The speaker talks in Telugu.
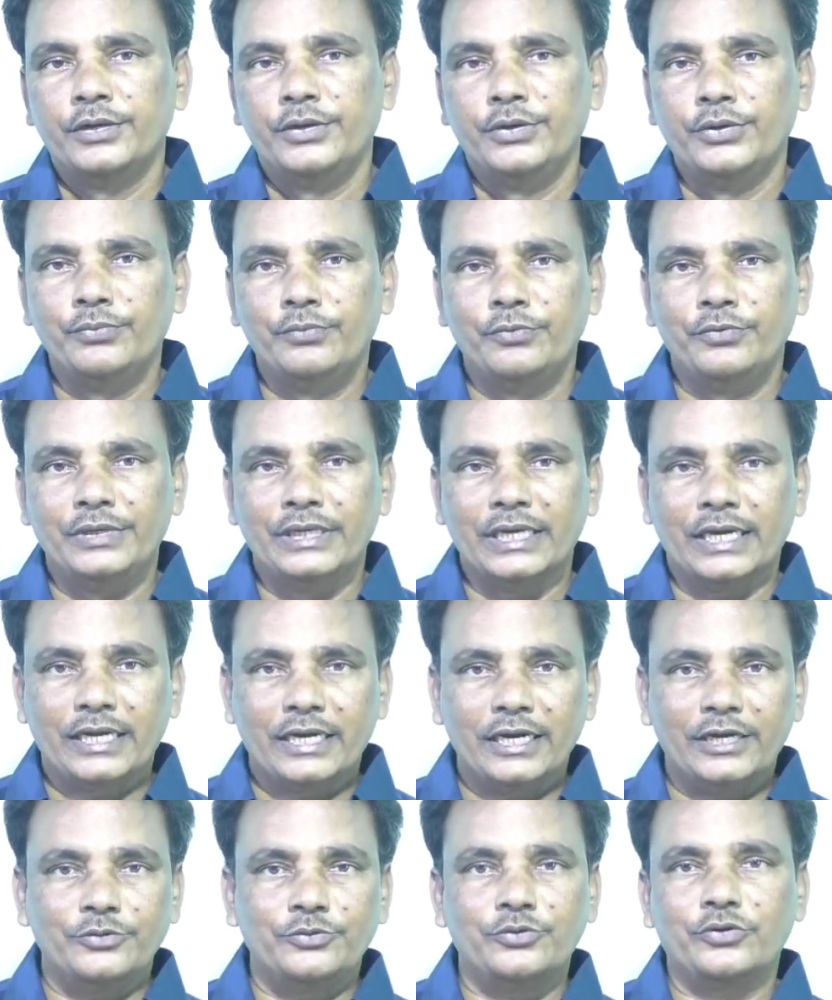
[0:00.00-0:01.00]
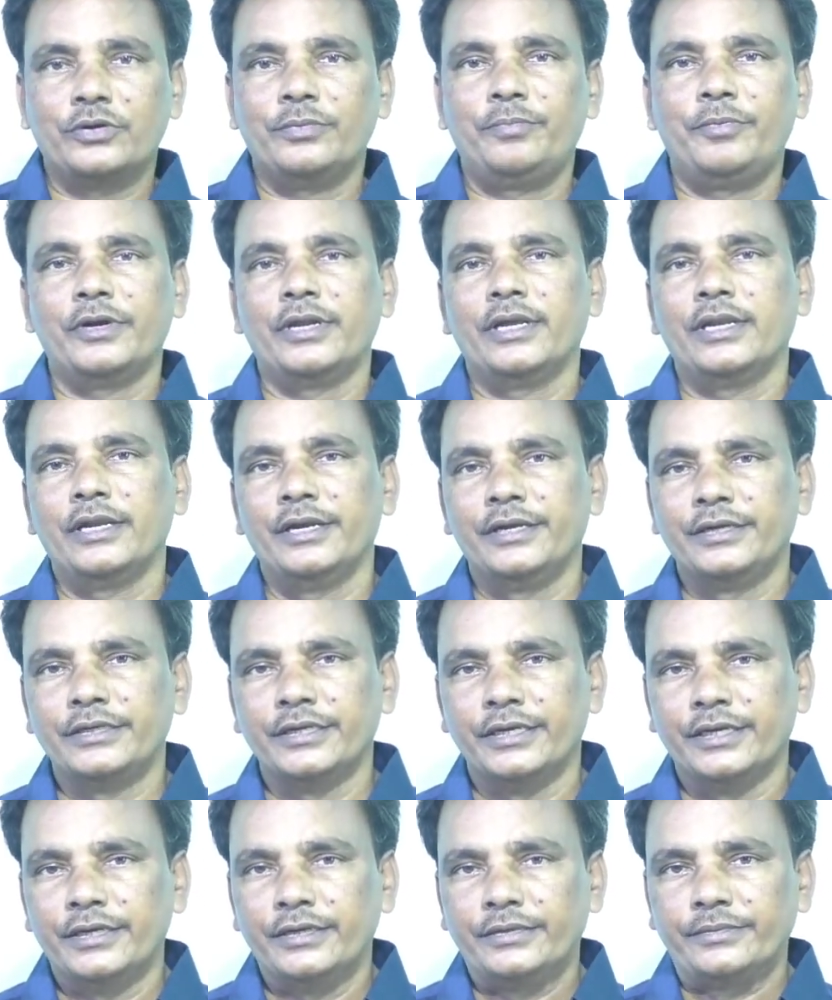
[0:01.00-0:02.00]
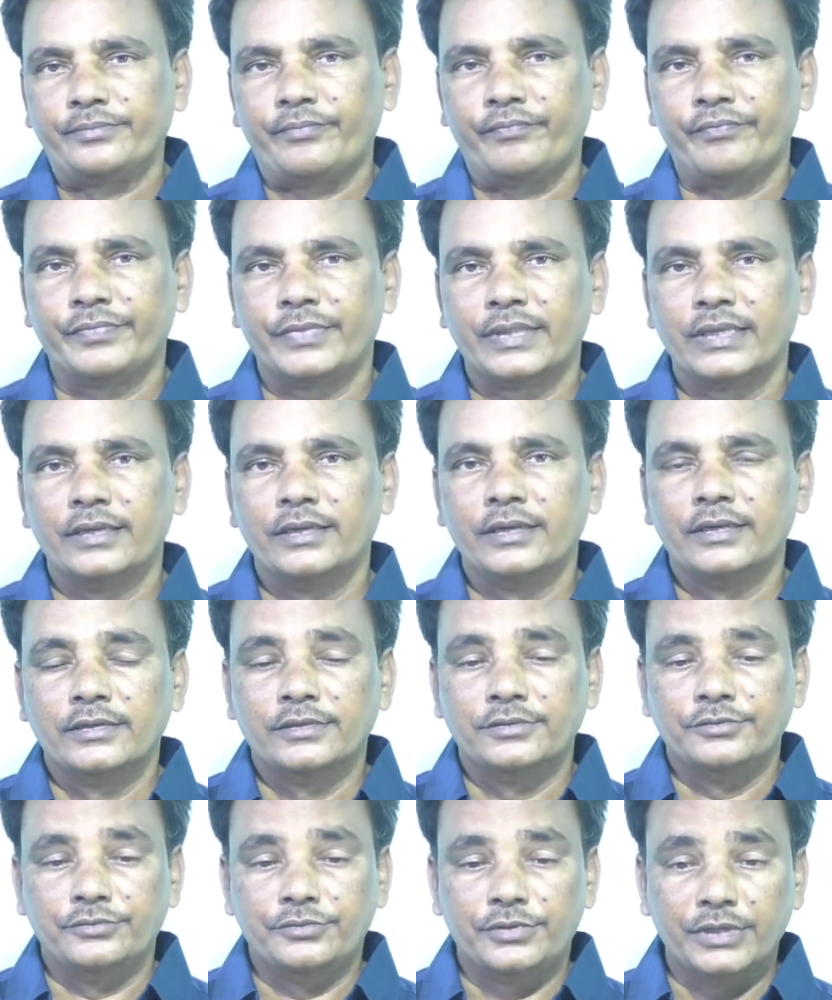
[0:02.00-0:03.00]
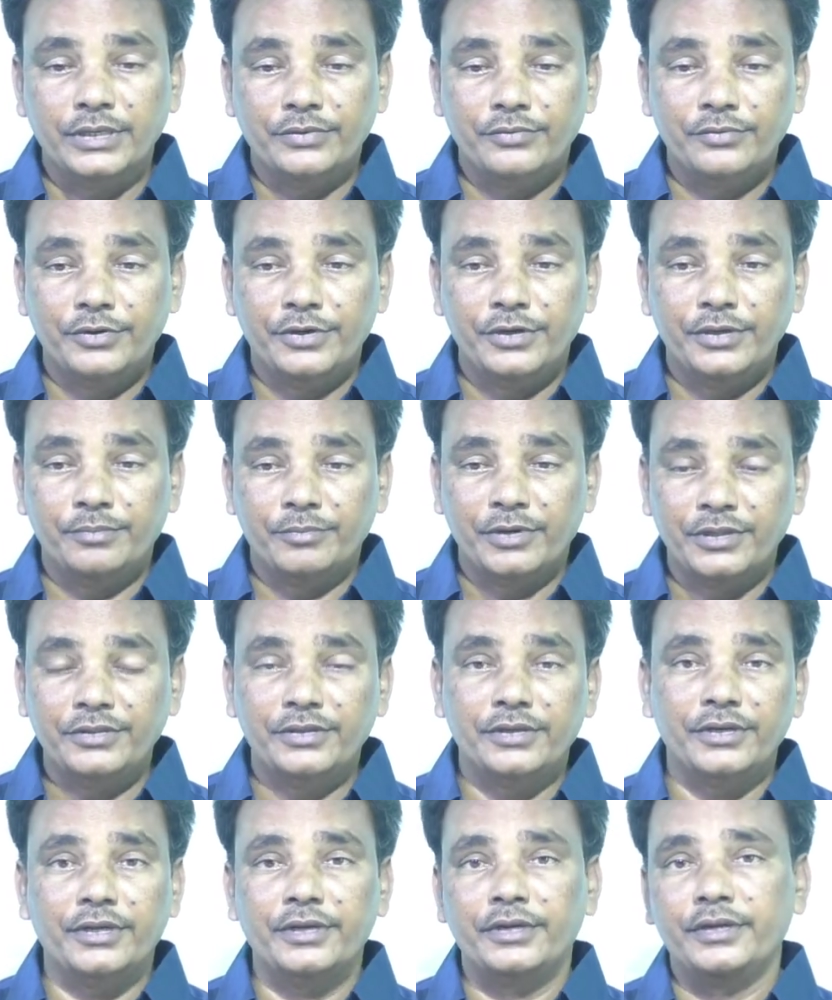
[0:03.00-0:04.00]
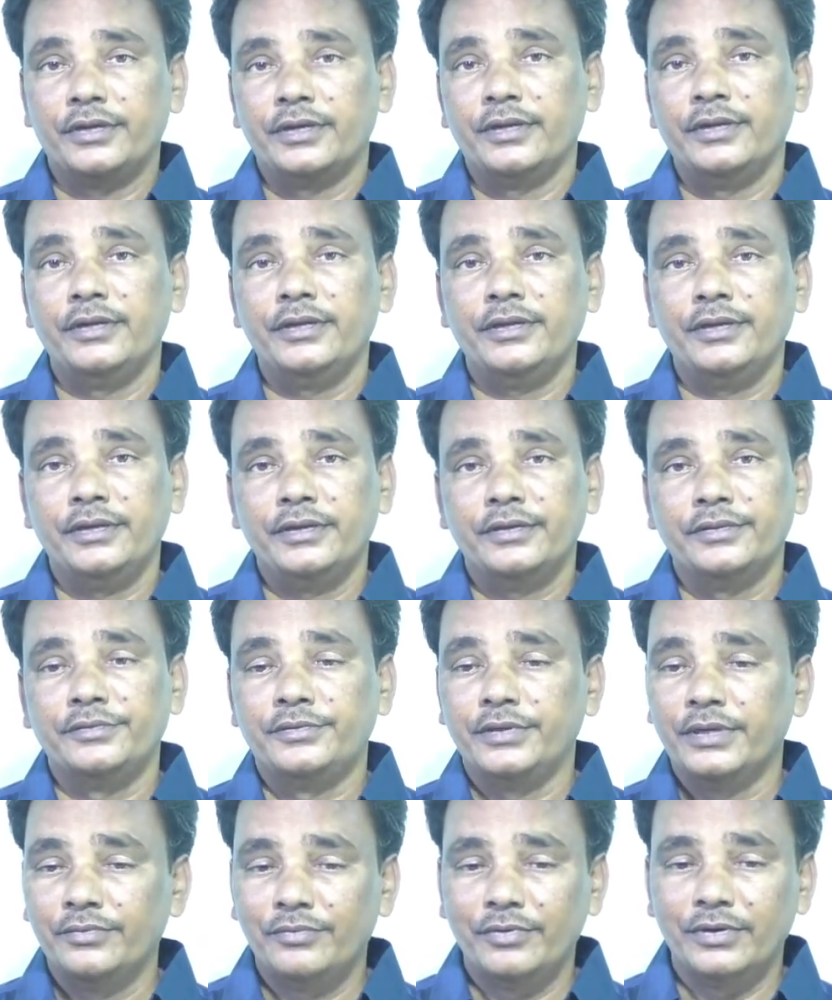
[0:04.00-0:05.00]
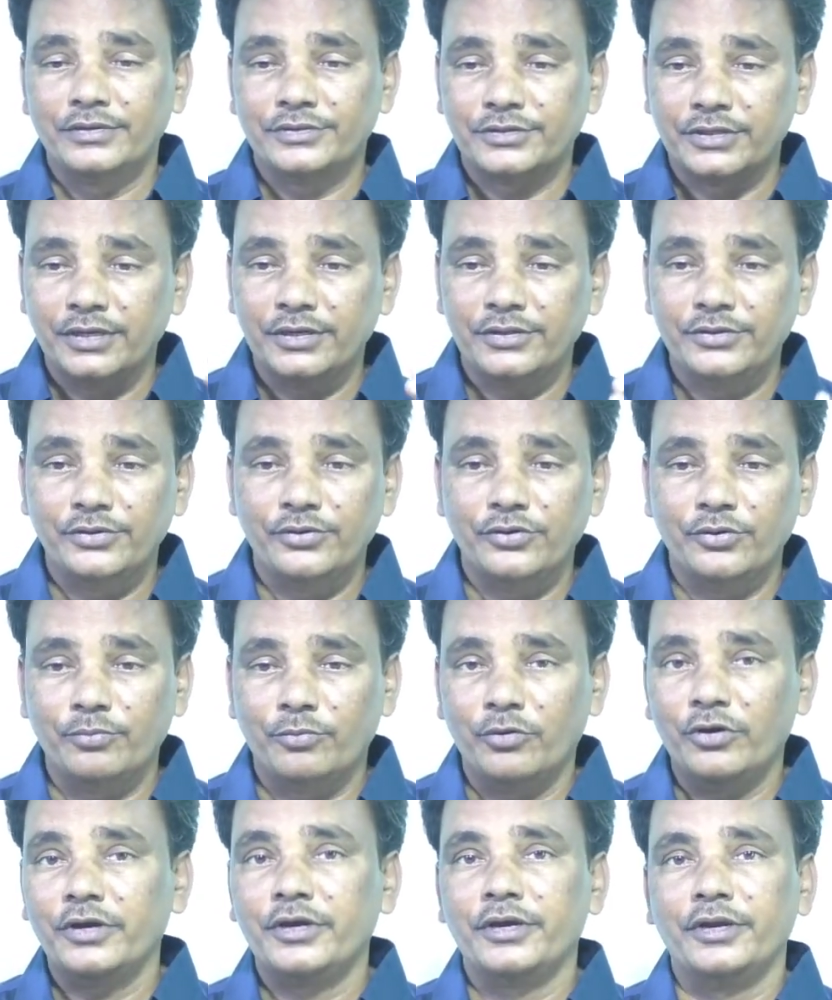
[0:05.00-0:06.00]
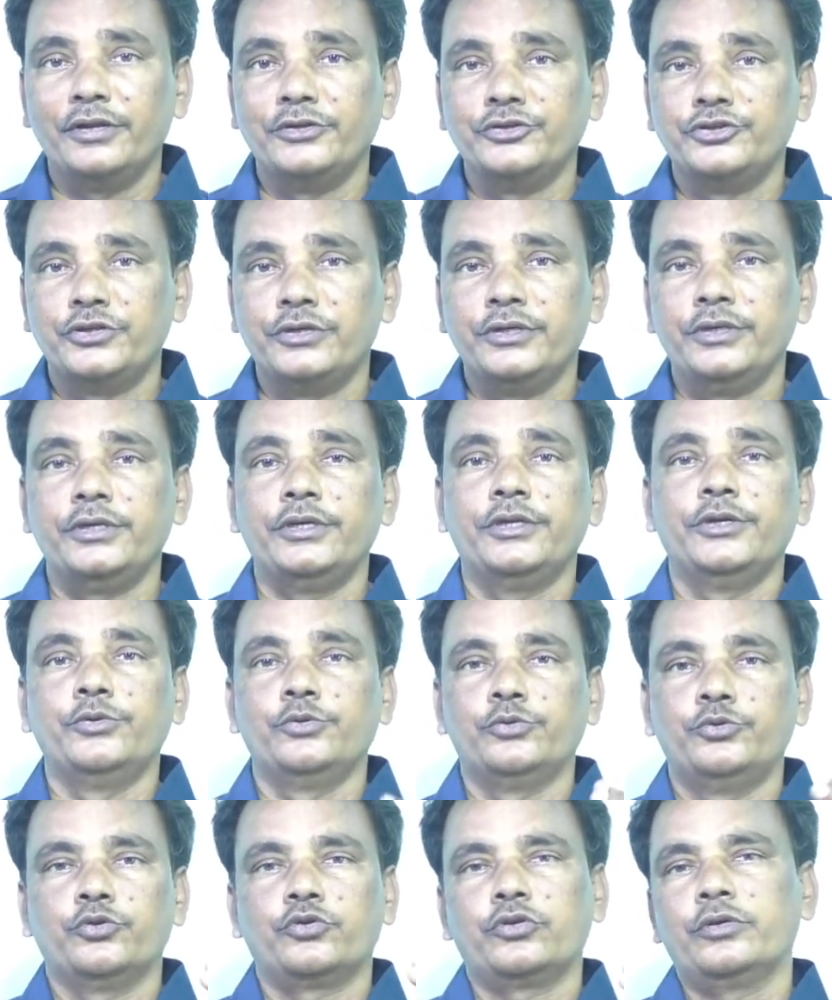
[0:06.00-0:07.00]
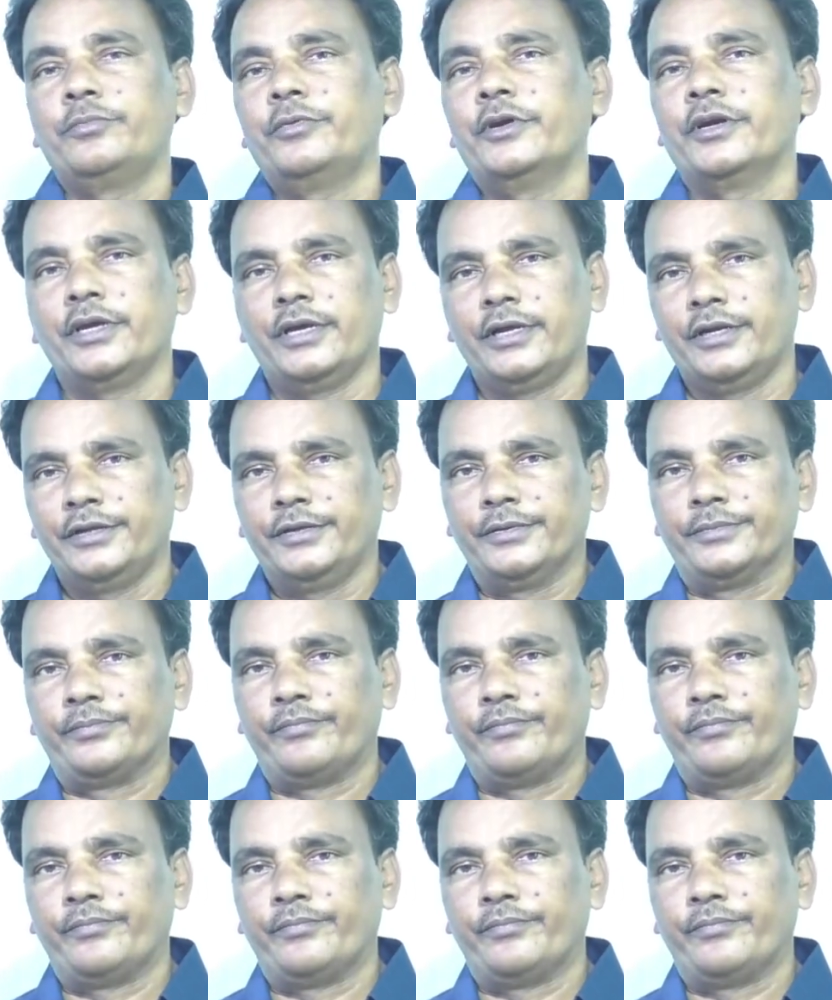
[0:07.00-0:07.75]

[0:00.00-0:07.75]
నువ్వు ఎక్కడ దుఃఖపడాలంటే దేవుని మందిరానికి వెళ్ళి దేవుని సన్నిధిలో మోకరించి నువ్వు దుఃఖపడాలి